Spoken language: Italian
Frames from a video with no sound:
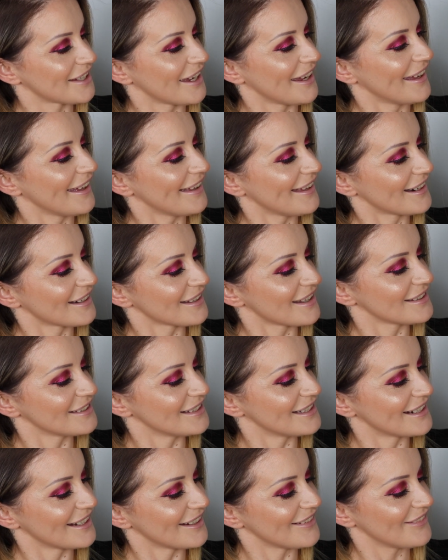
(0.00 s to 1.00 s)
cioè era da
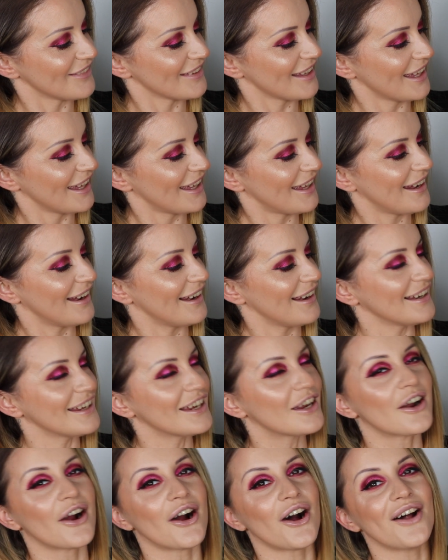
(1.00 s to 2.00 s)
dire
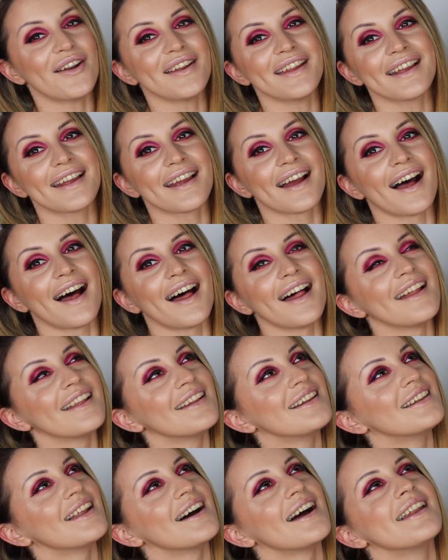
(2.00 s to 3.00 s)
l'iconica
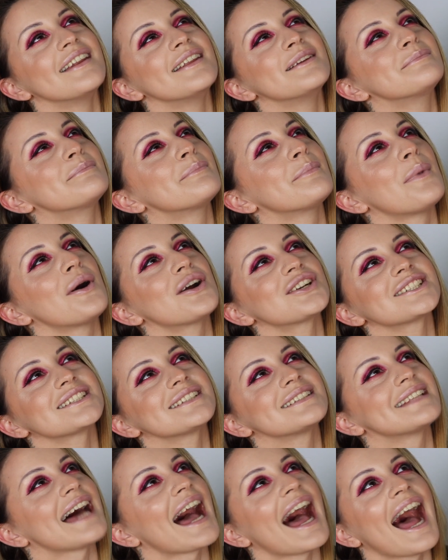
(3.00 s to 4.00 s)

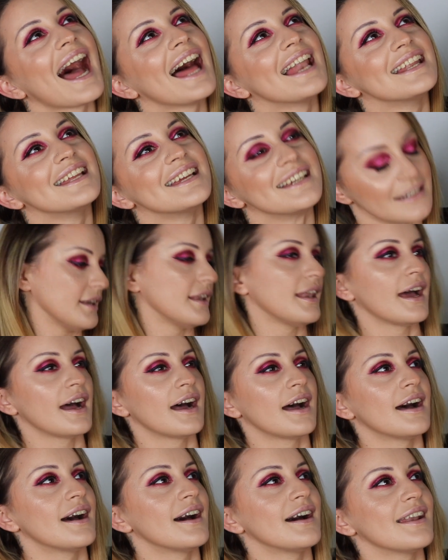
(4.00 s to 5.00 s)
l'immortale
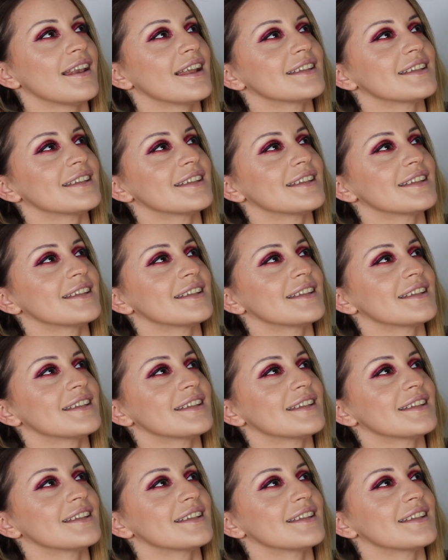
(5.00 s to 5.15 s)
la,